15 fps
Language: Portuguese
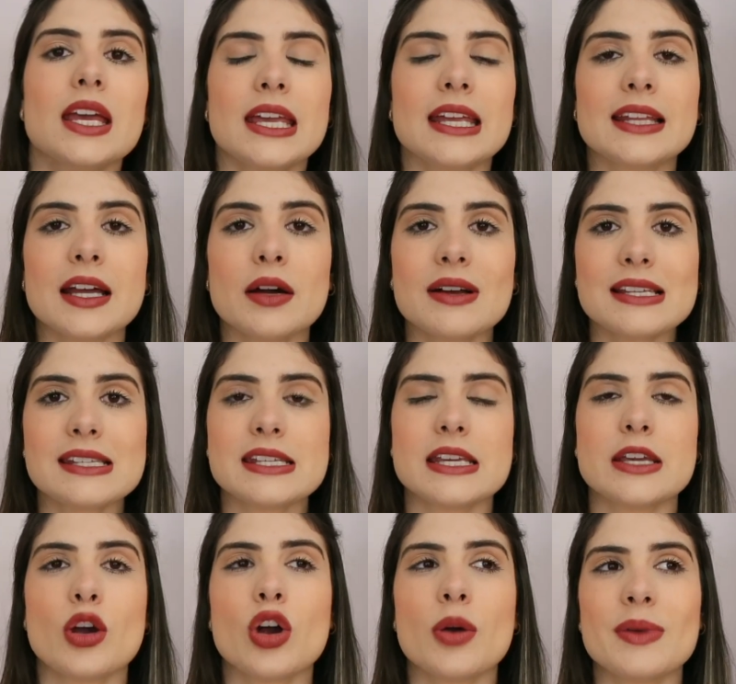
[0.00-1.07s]
Então,
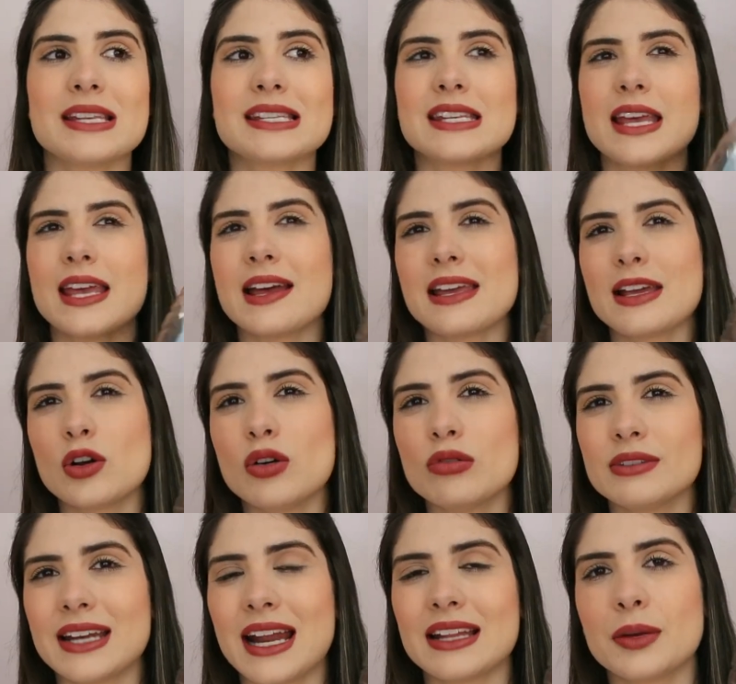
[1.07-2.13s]
assim, eu comecei a
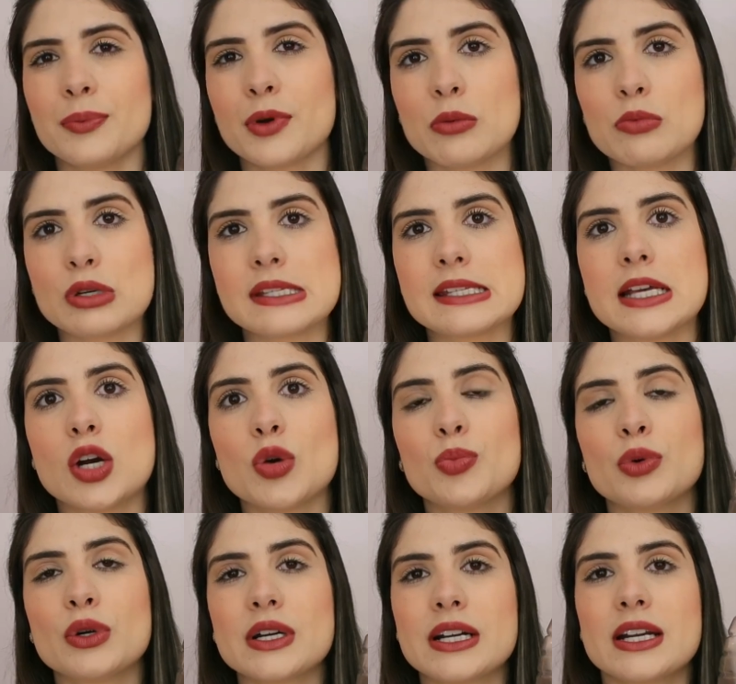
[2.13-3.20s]
encontrar na promoção
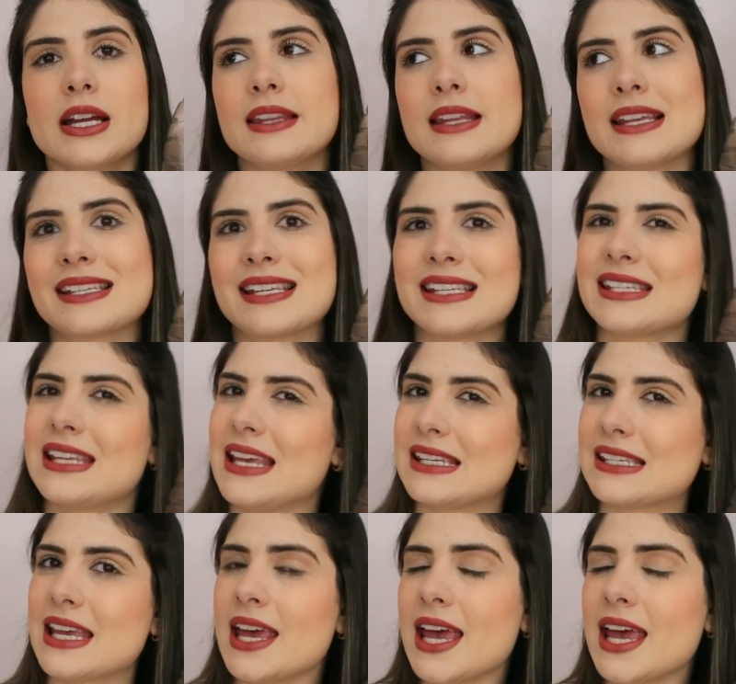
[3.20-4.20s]
por R$16,00.